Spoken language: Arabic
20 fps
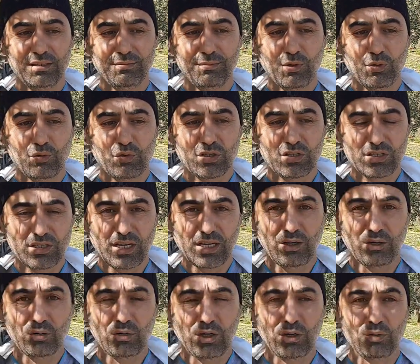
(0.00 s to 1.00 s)
موجة
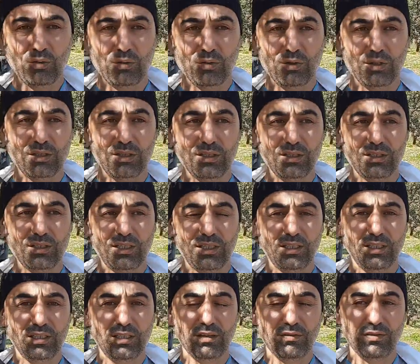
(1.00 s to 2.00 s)
صحو او
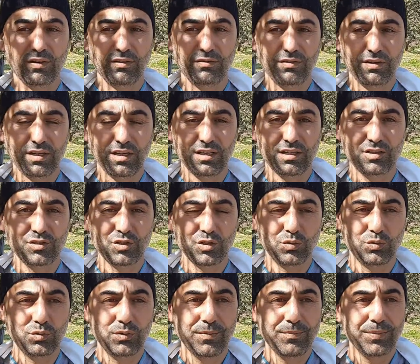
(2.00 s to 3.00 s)
يعني دفء في
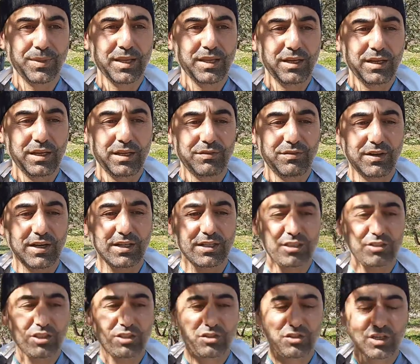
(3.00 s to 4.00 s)
الجو
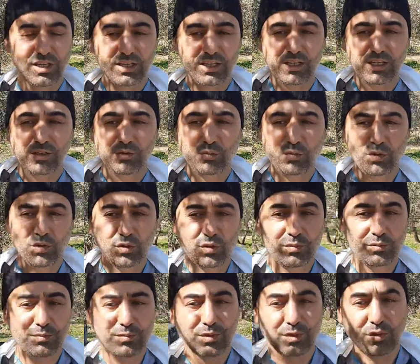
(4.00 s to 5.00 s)
فهذا شجعنا انه
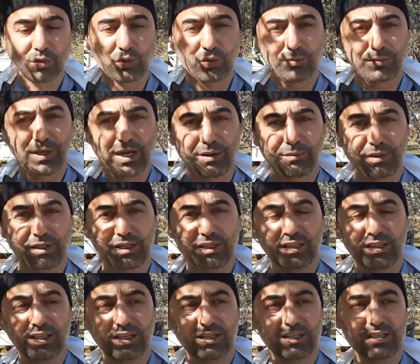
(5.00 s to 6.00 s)
اليوم نقوم بعمليه
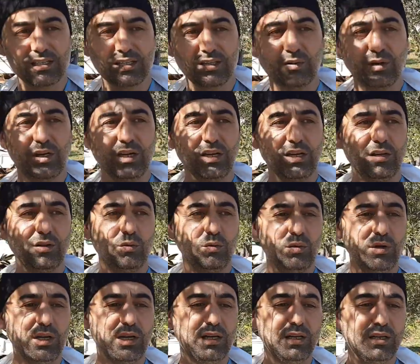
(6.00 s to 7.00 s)
تغذيه وهي
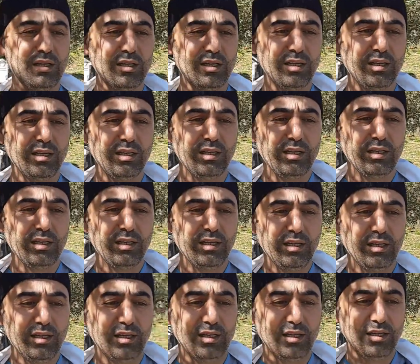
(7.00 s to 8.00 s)
الاولى
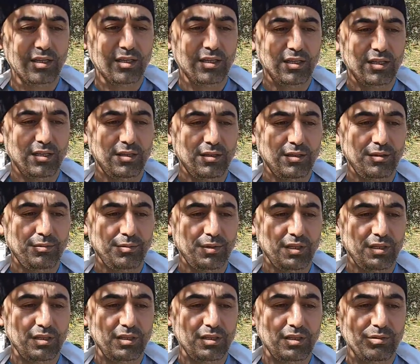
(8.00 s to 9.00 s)
آه،
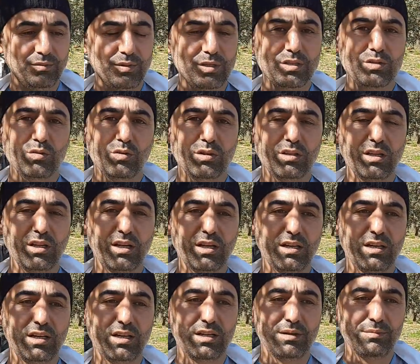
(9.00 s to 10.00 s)
من منذ
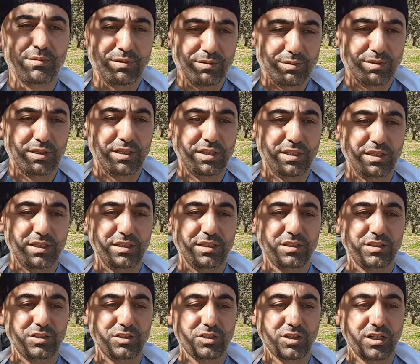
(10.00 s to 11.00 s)
انطلاقها يعني
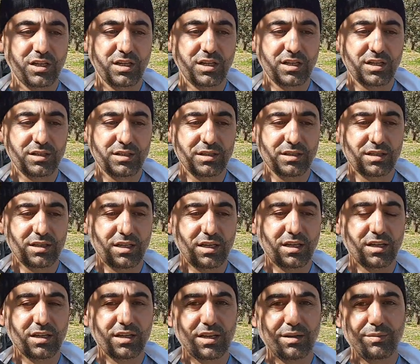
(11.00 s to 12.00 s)
ان شاء الله
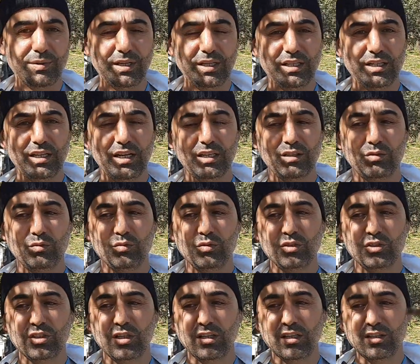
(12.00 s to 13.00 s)
انطلاقه ربيعيه رح تكون
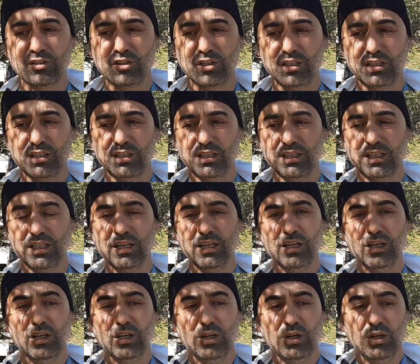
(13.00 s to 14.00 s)
ان شاء الله جيده
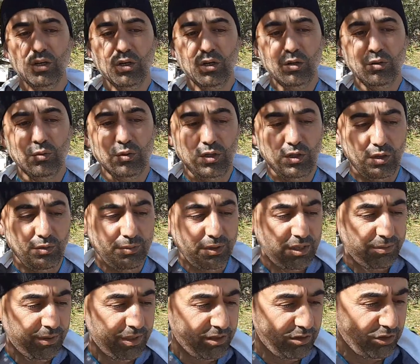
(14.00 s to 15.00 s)
واليوم
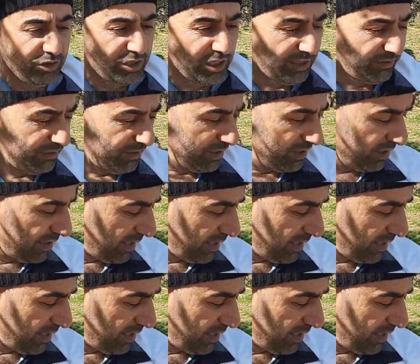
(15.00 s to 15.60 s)
مثل ما انكم شايفين